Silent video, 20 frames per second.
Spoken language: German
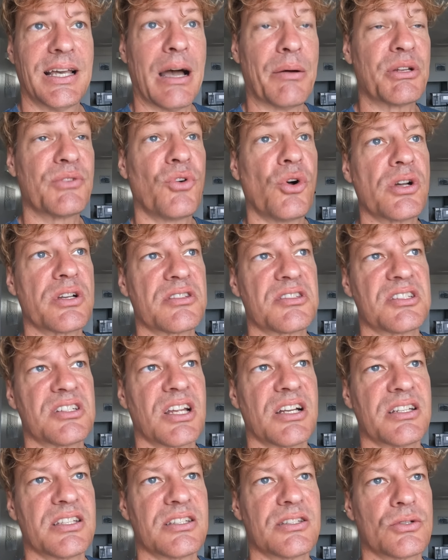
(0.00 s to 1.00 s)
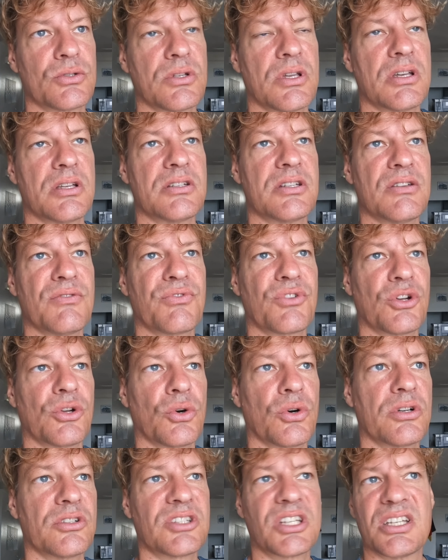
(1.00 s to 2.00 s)
Aber die Wolken sind halt nicht so, äh, tief
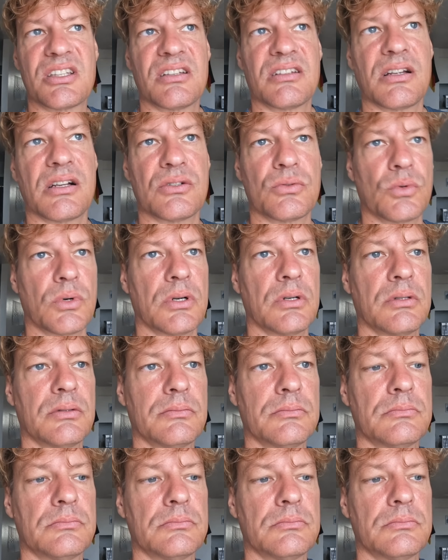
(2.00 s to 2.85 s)
genug. Es regnet halt nur.